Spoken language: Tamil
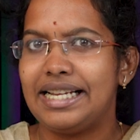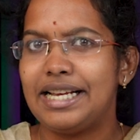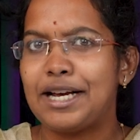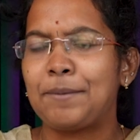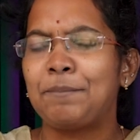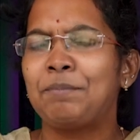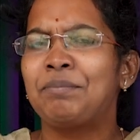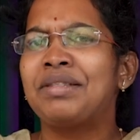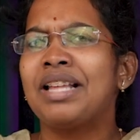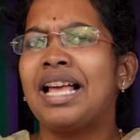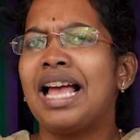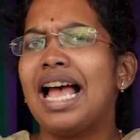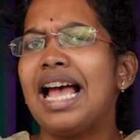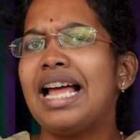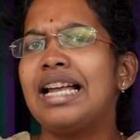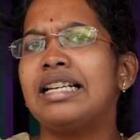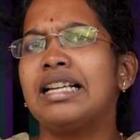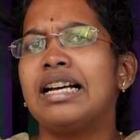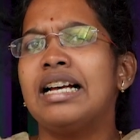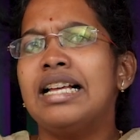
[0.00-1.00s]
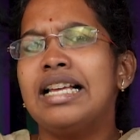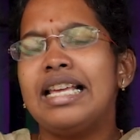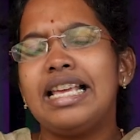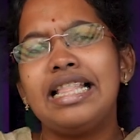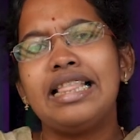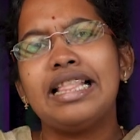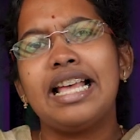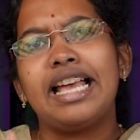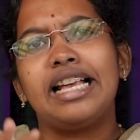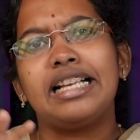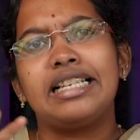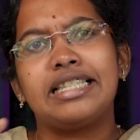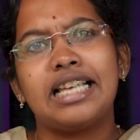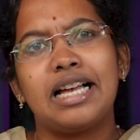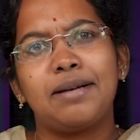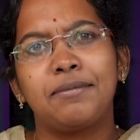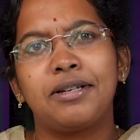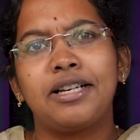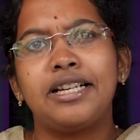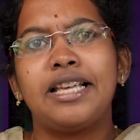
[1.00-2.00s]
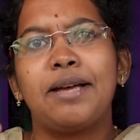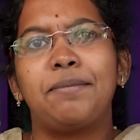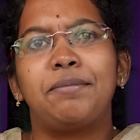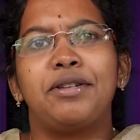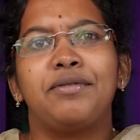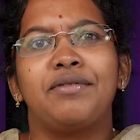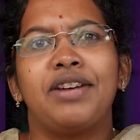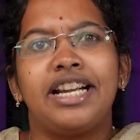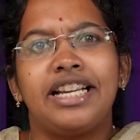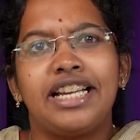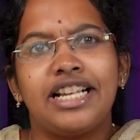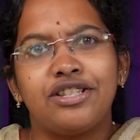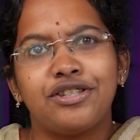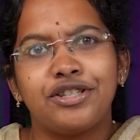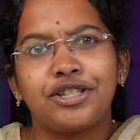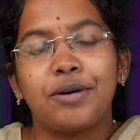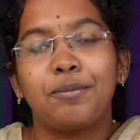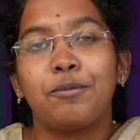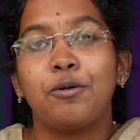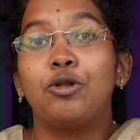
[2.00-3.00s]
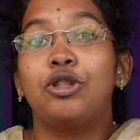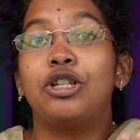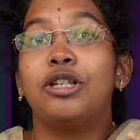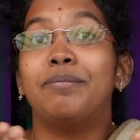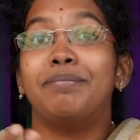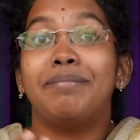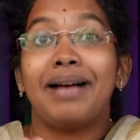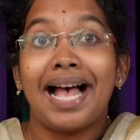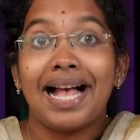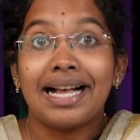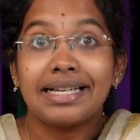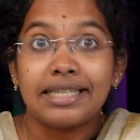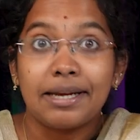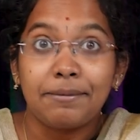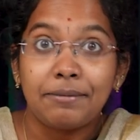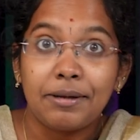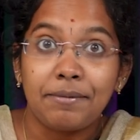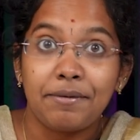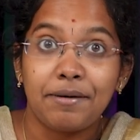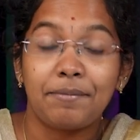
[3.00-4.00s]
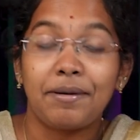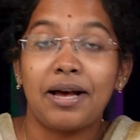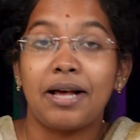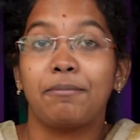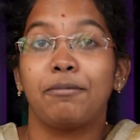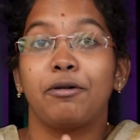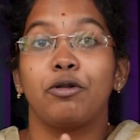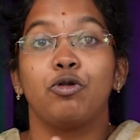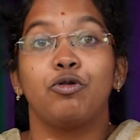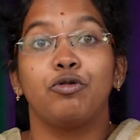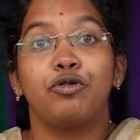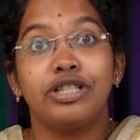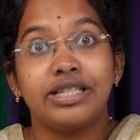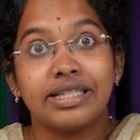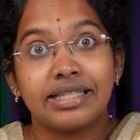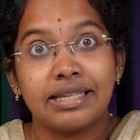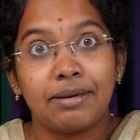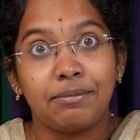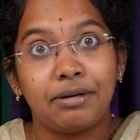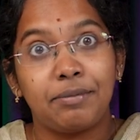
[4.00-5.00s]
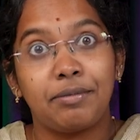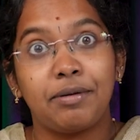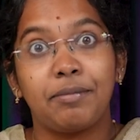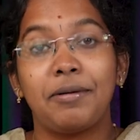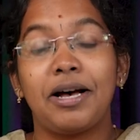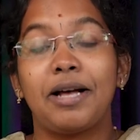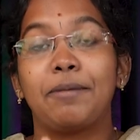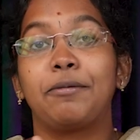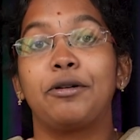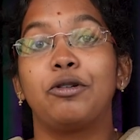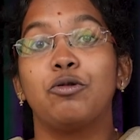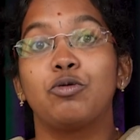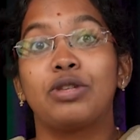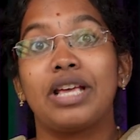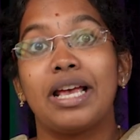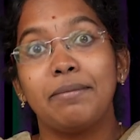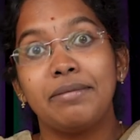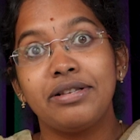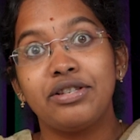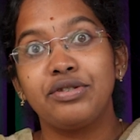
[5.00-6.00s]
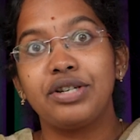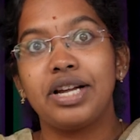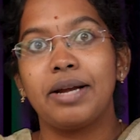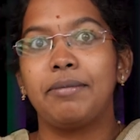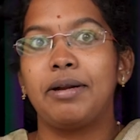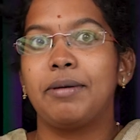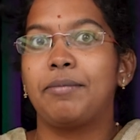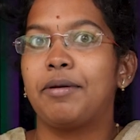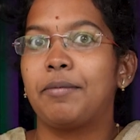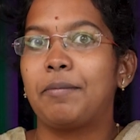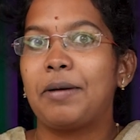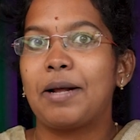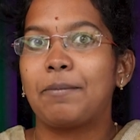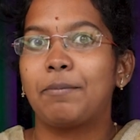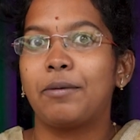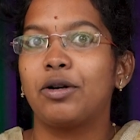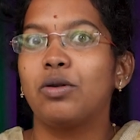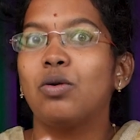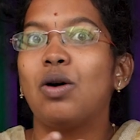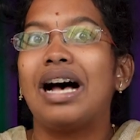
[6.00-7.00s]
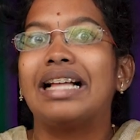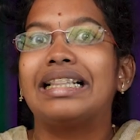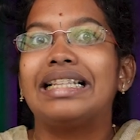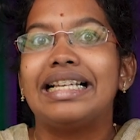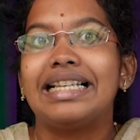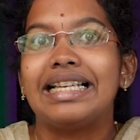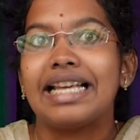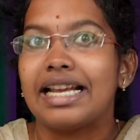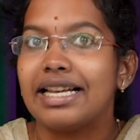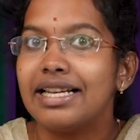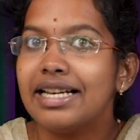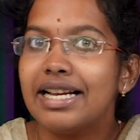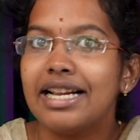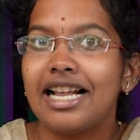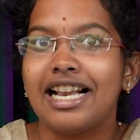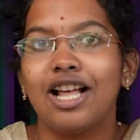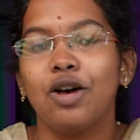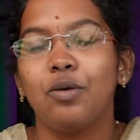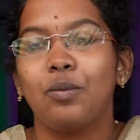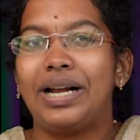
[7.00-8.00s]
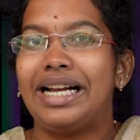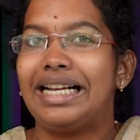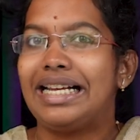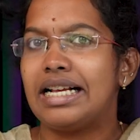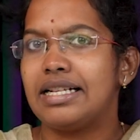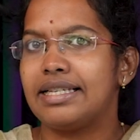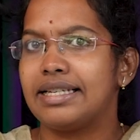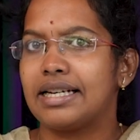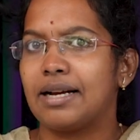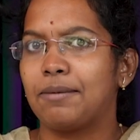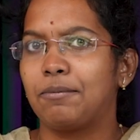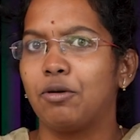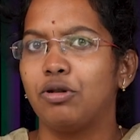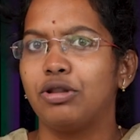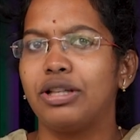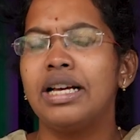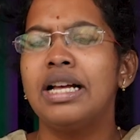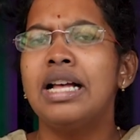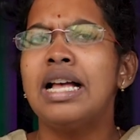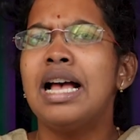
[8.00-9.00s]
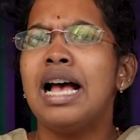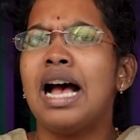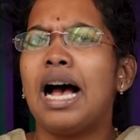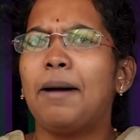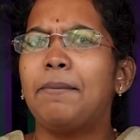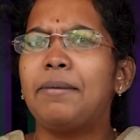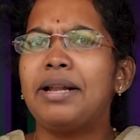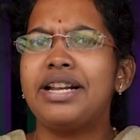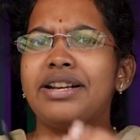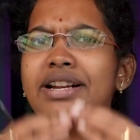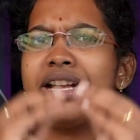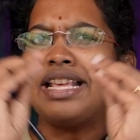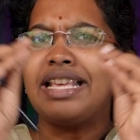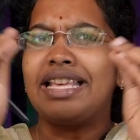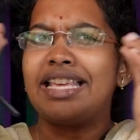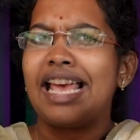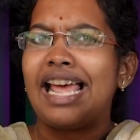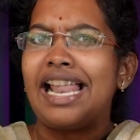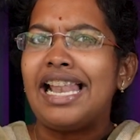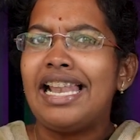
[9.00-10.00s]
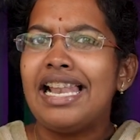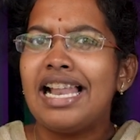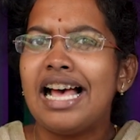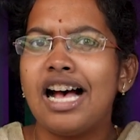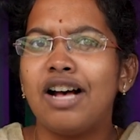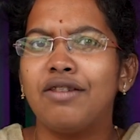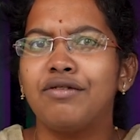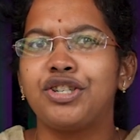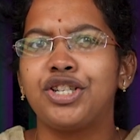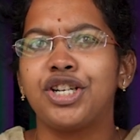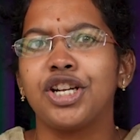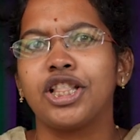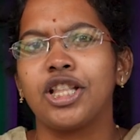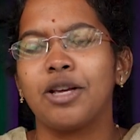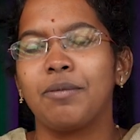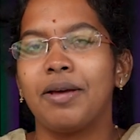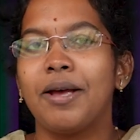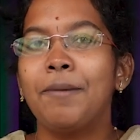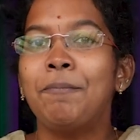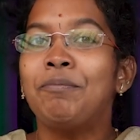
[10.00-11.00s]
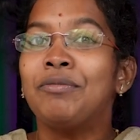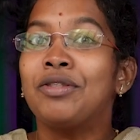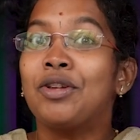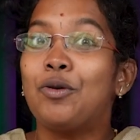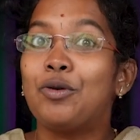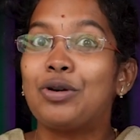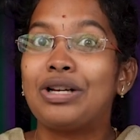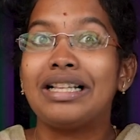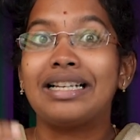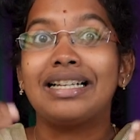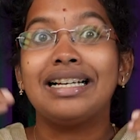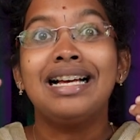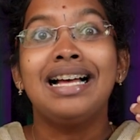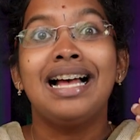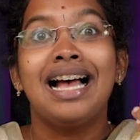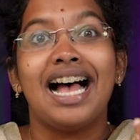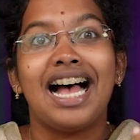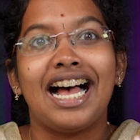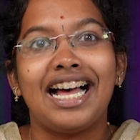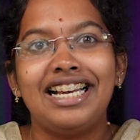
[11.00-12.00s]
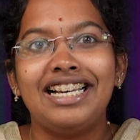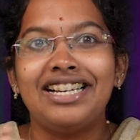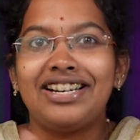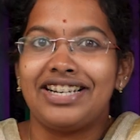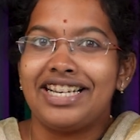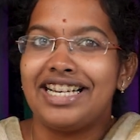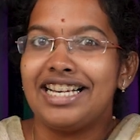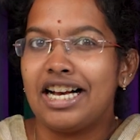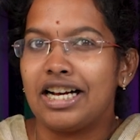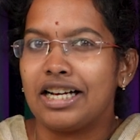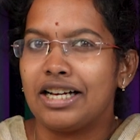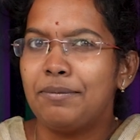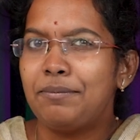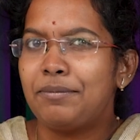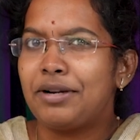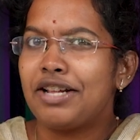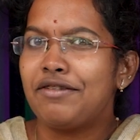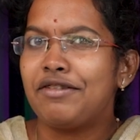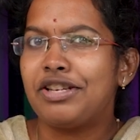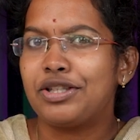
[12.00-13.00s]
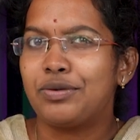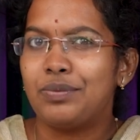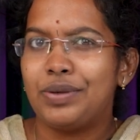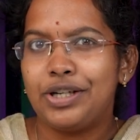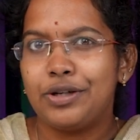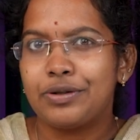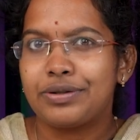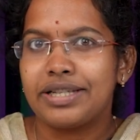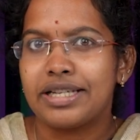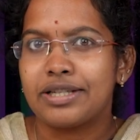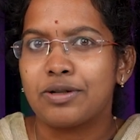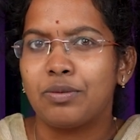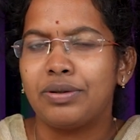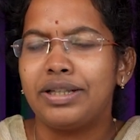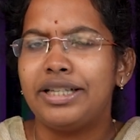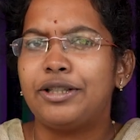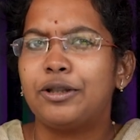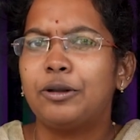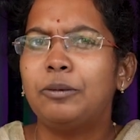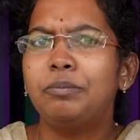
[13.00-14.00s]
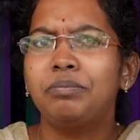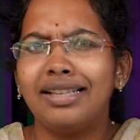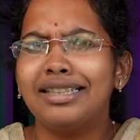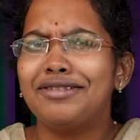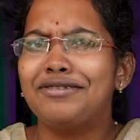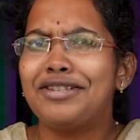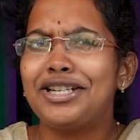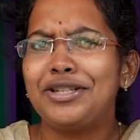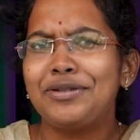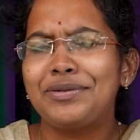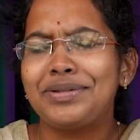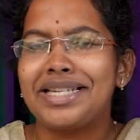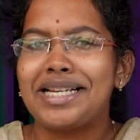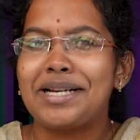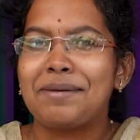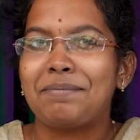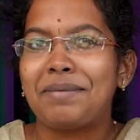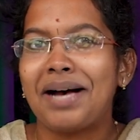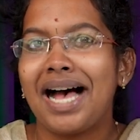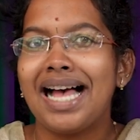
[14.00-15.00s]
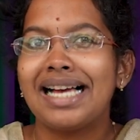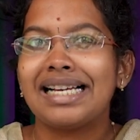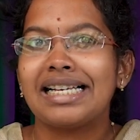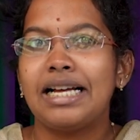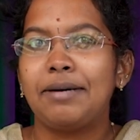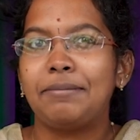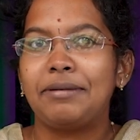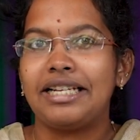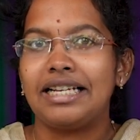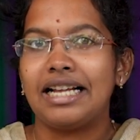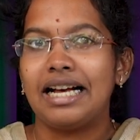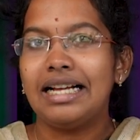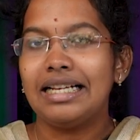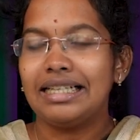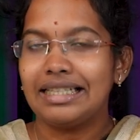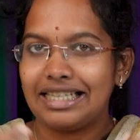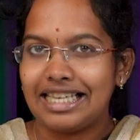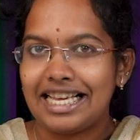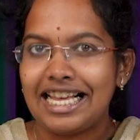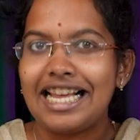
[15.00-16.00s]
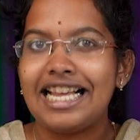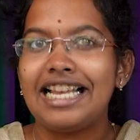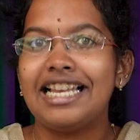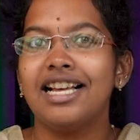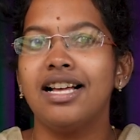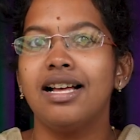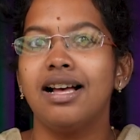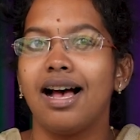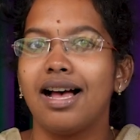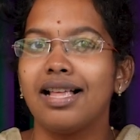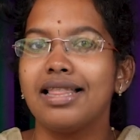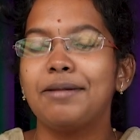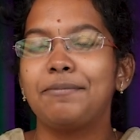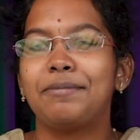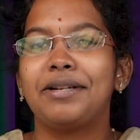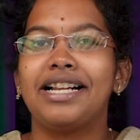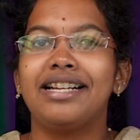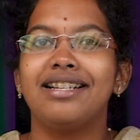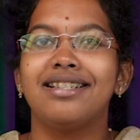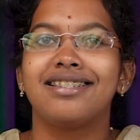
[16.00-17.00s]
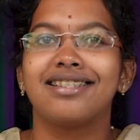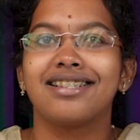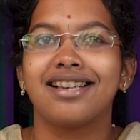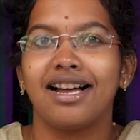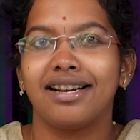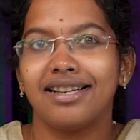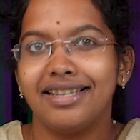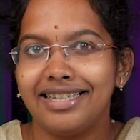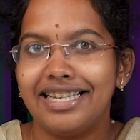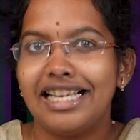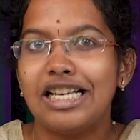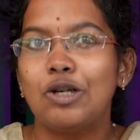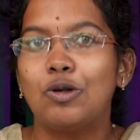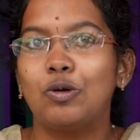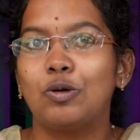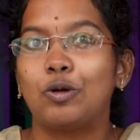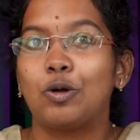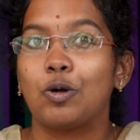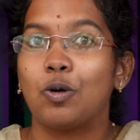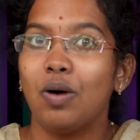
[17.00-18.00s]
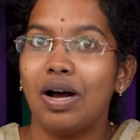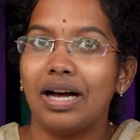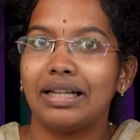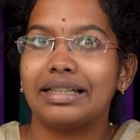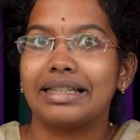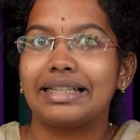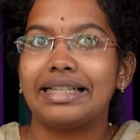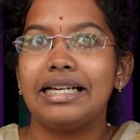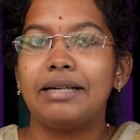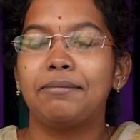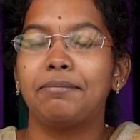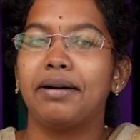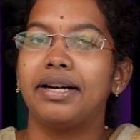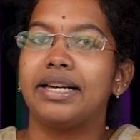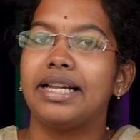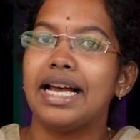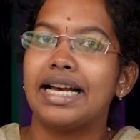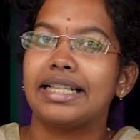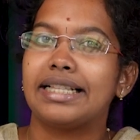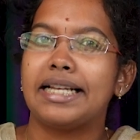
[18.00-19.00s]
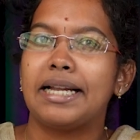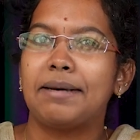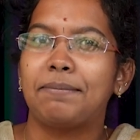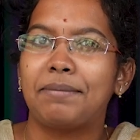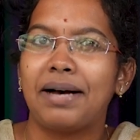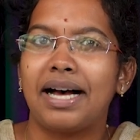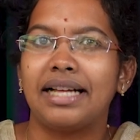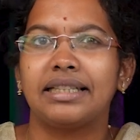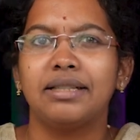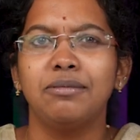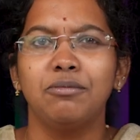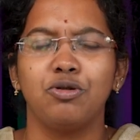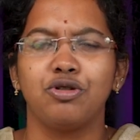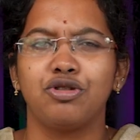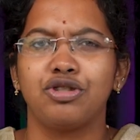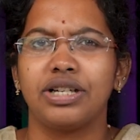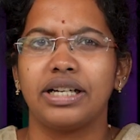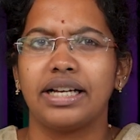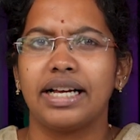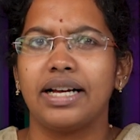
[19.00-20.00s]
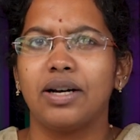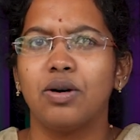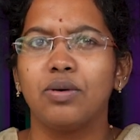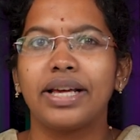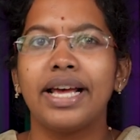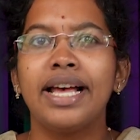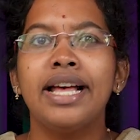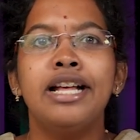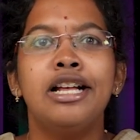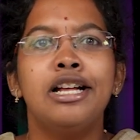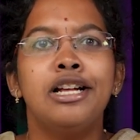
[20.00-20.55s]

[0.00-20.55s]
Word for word: இல்லையா அண்ட் இந்த எக்ஸாம்க்கு எப்படி வெயிட்டேஜ் இருக்க போகுது மேக்ஸ் எப்படி ப்ரிப்பேர் பண்ணும் ஃபிசிக்ஸ் எப்படி ப்ரிப்பேர் பண்ணும் கெமிஸ்ட்ரி எப்படி ப்ரிப்பேர் பண்ணும் அதில் என்னென்னலாம் வெயிட்டேஜ் இருக்க போகுது அப்படின்ற எல்லா விஷயத்தையுமே உங்களுக்கு ஆல்ரெடி நாங்கள் ப்ரீவியஸ் வீடியோஸில் சொல்லிட்டோம் அந்த வீடியோஸ் நீங்கள் பார்க்கல அப்படின்னா கீழே அந்த பிளேலிஸ்டுக்கான லிங்க் கொடுத்துருக்கோம் அதை கிளிக் பண்ணி அதெல்லாம் பார்த்து முடிச்சிருங்க ஓகே